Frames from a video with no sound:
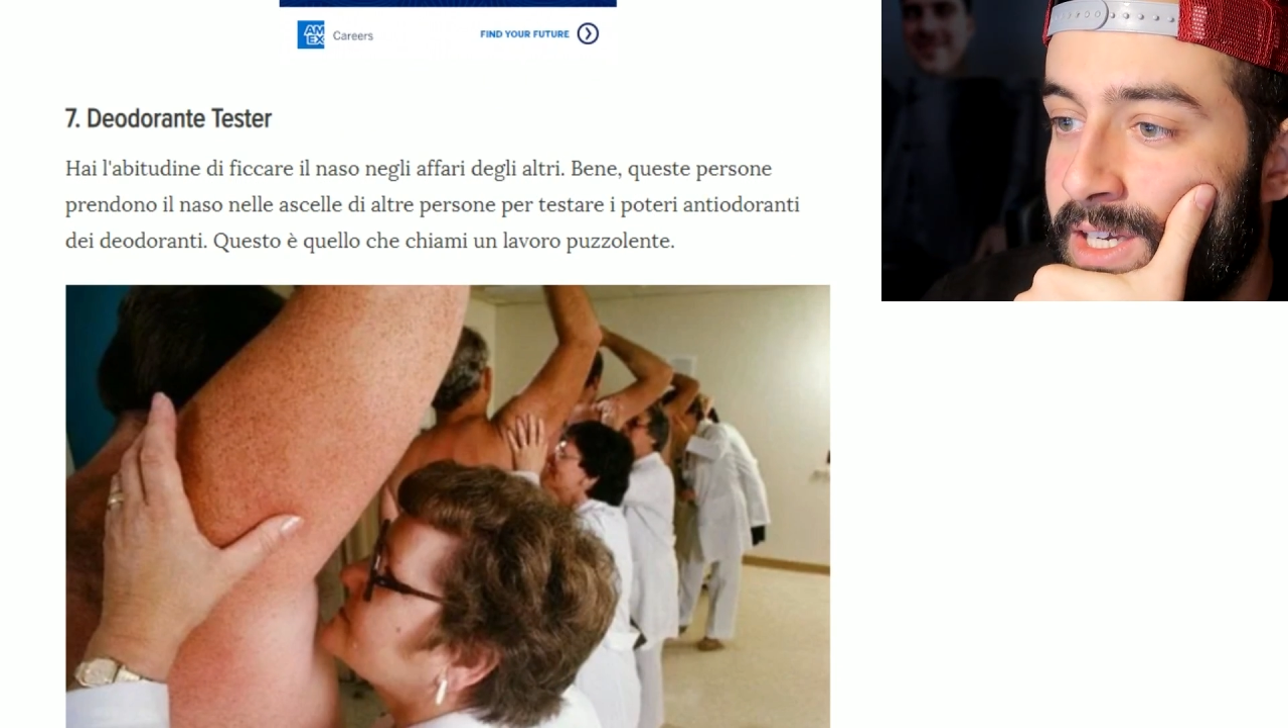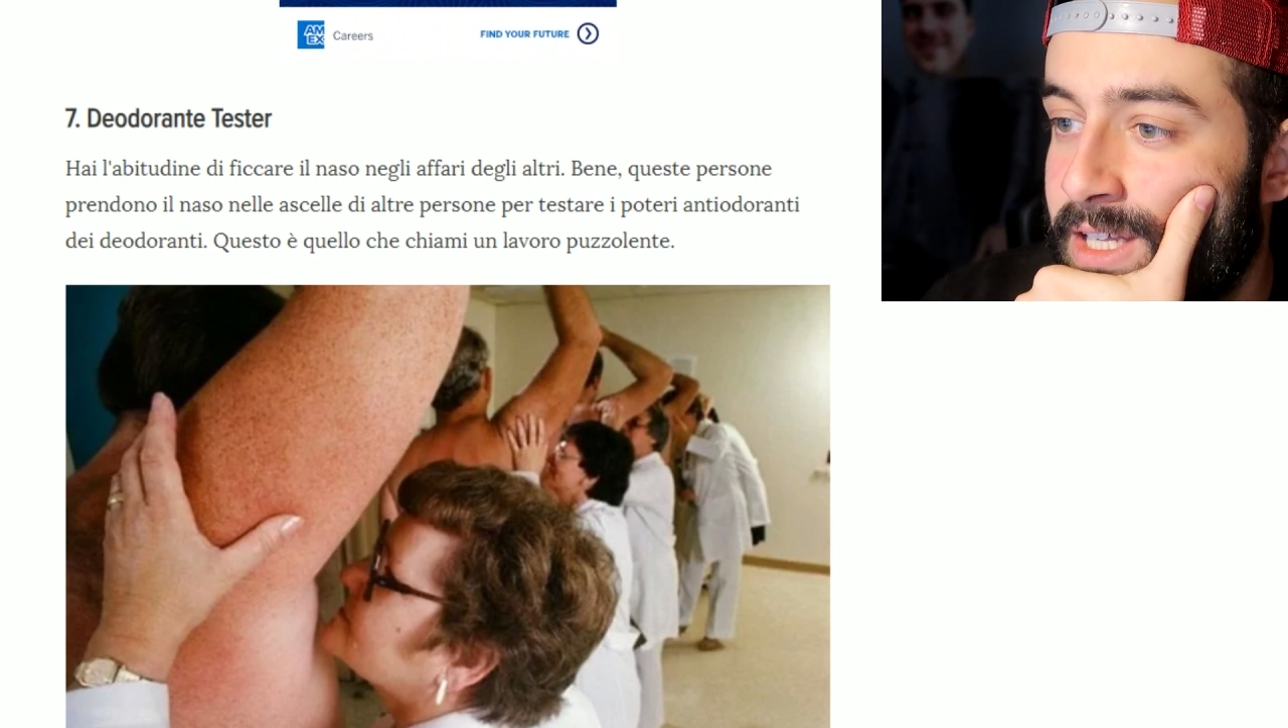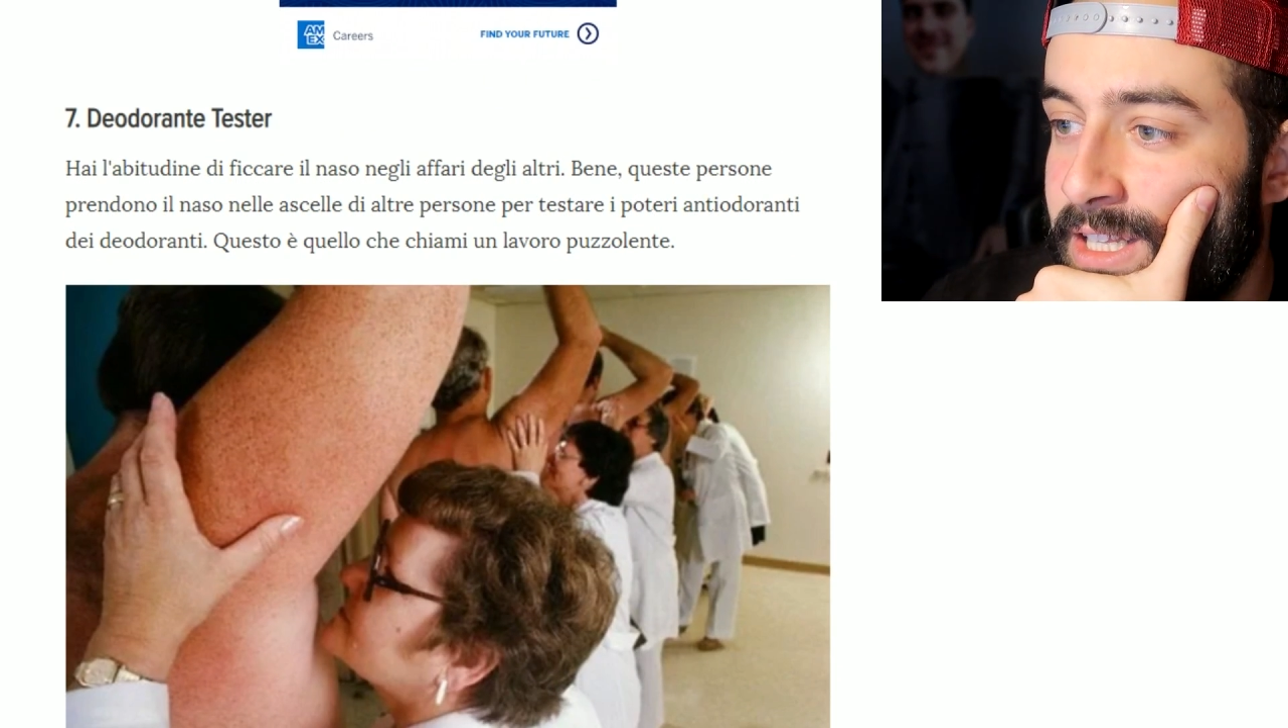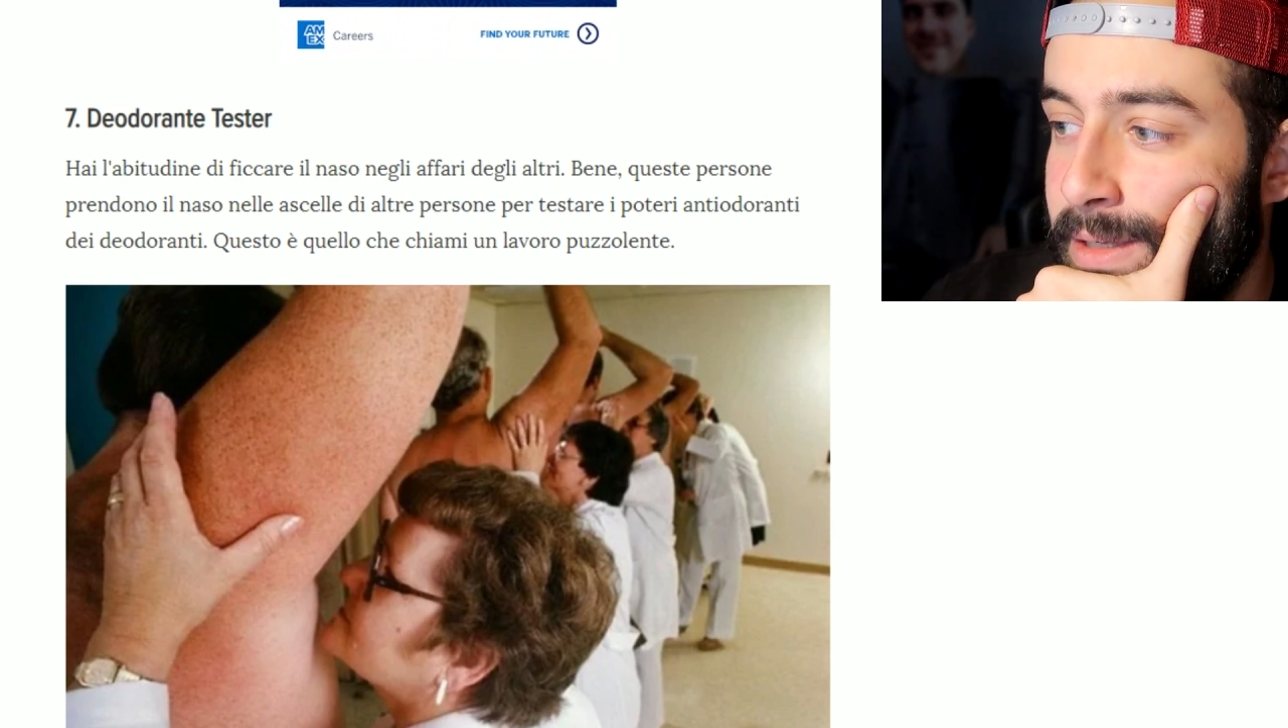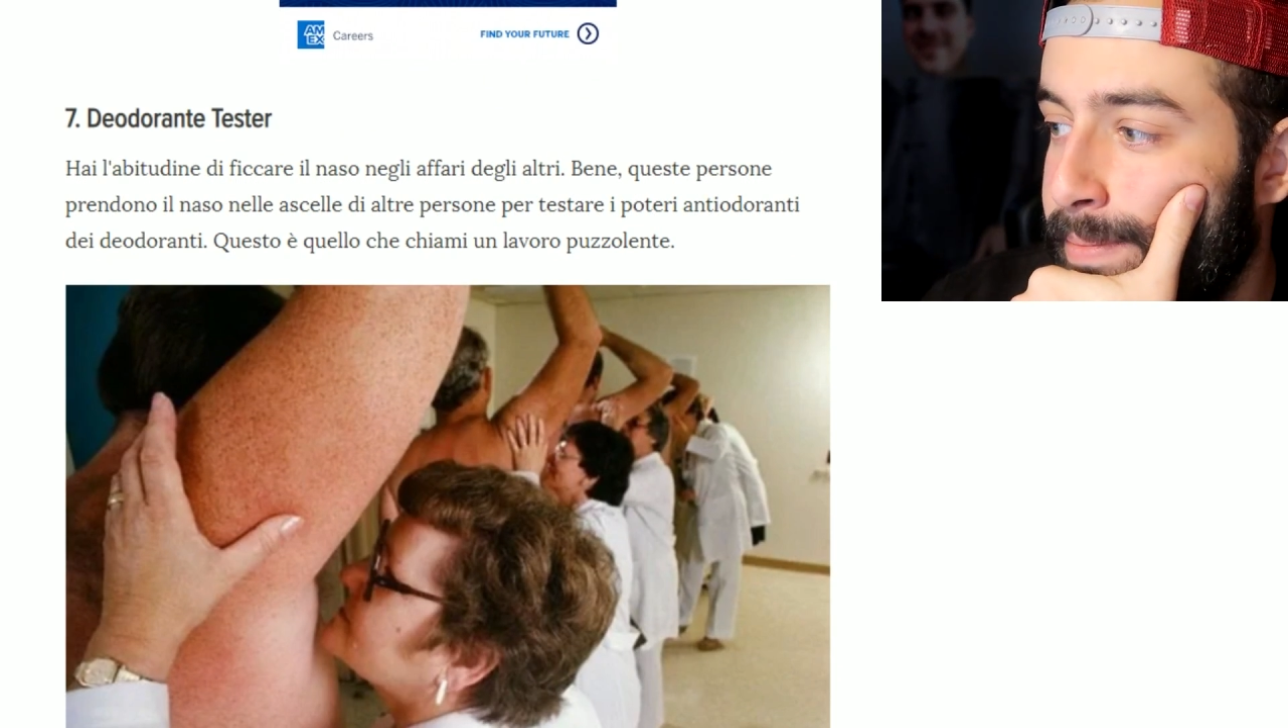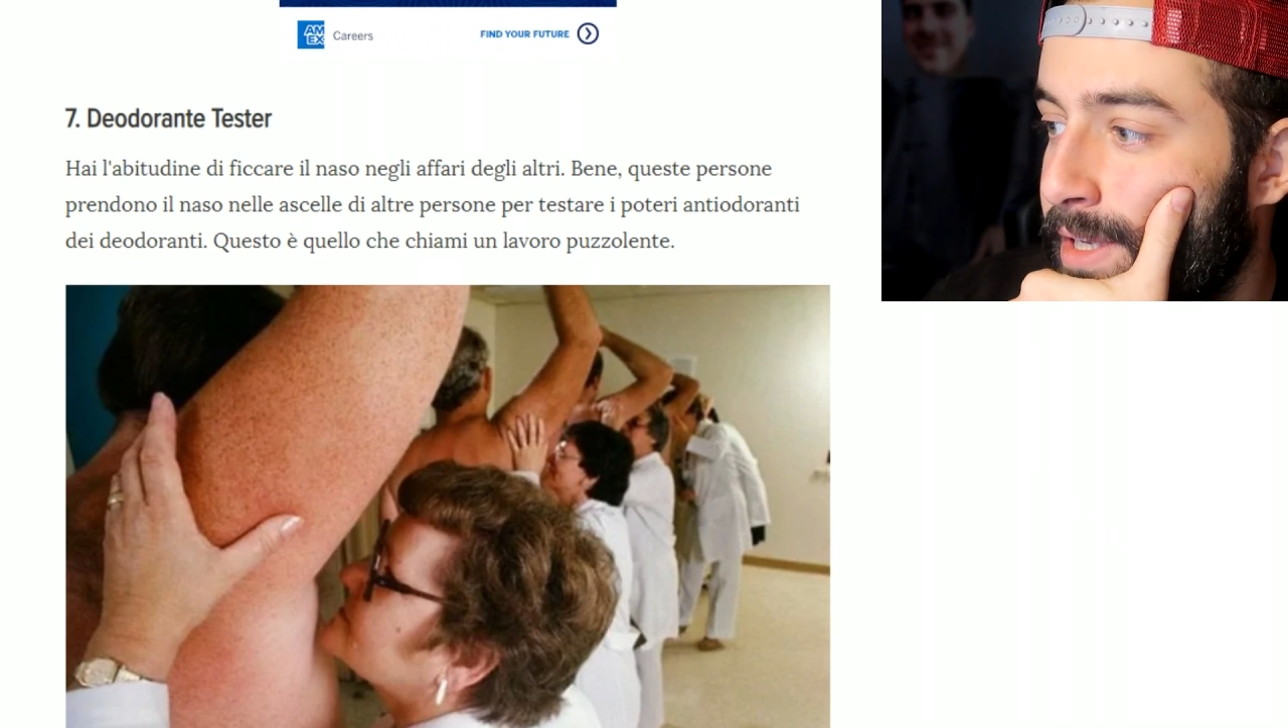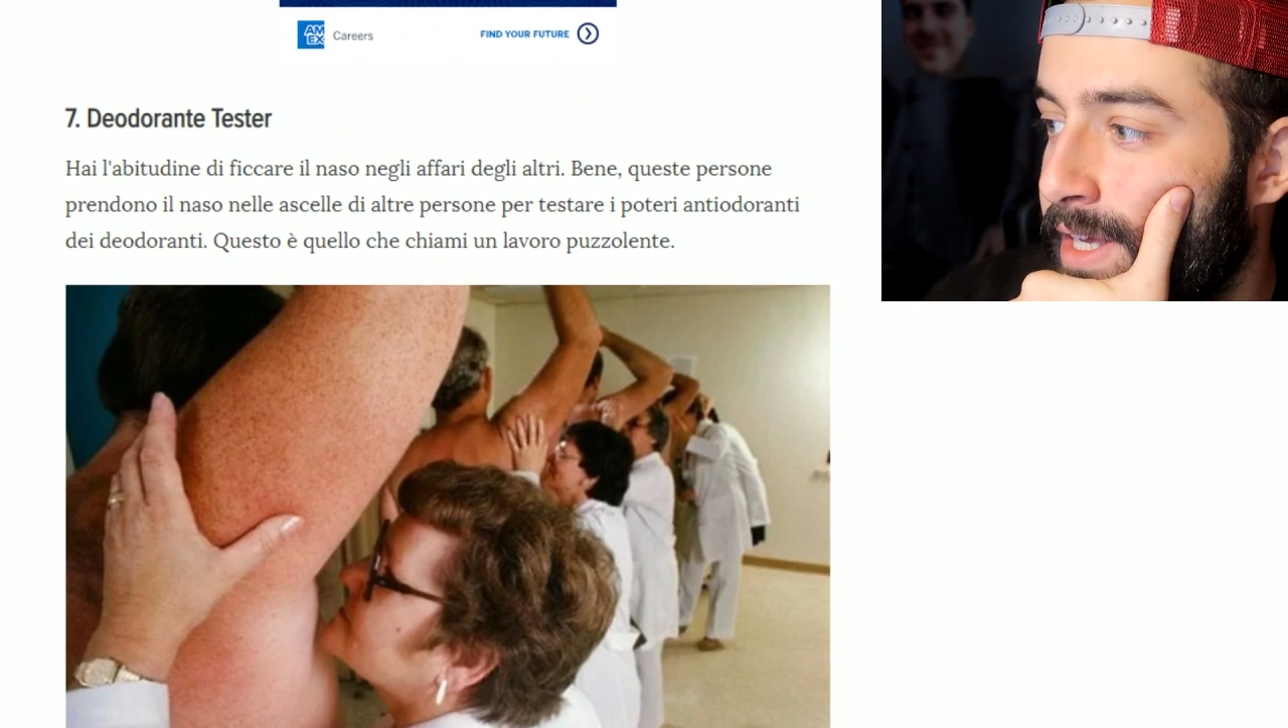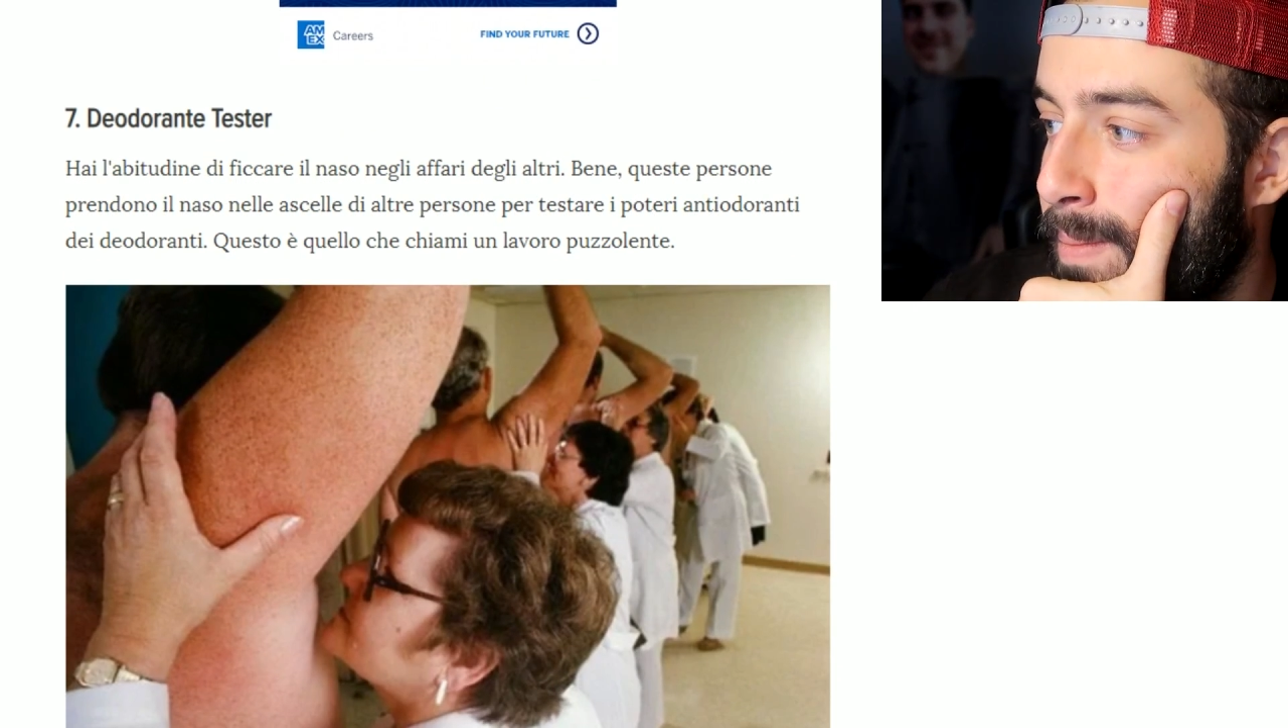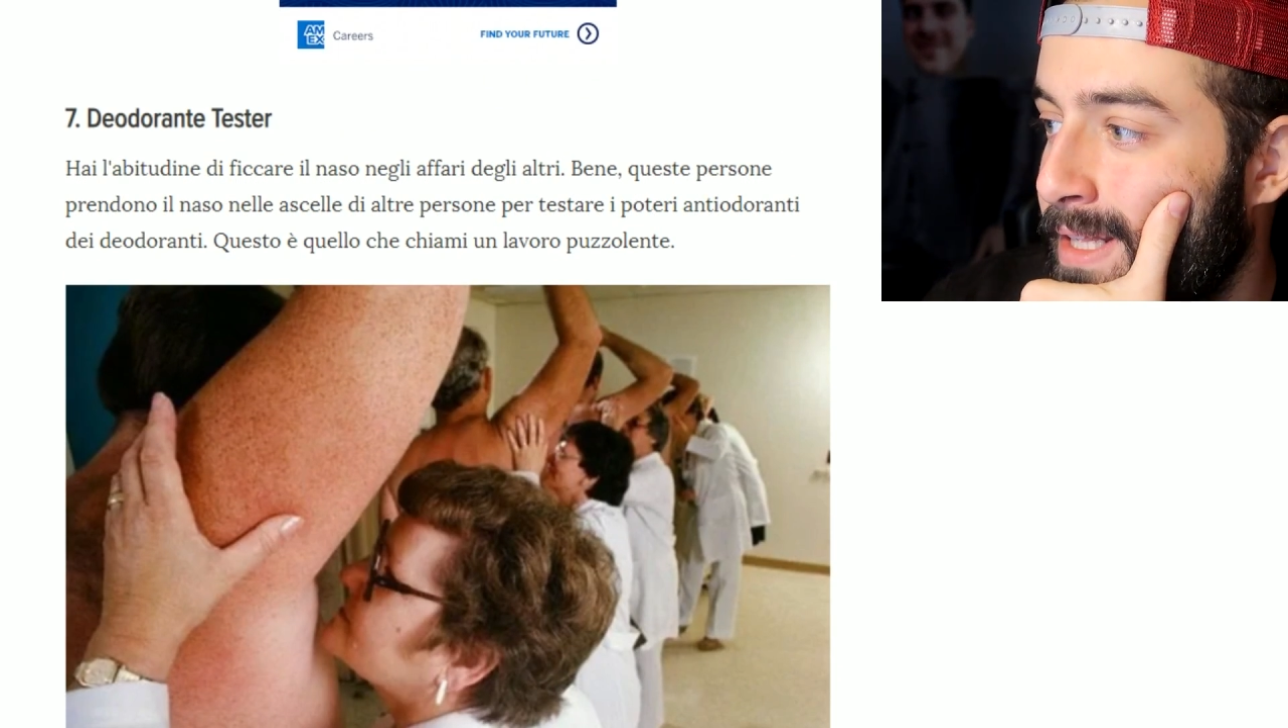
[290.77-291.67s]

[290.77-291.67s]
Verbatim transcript: incredibili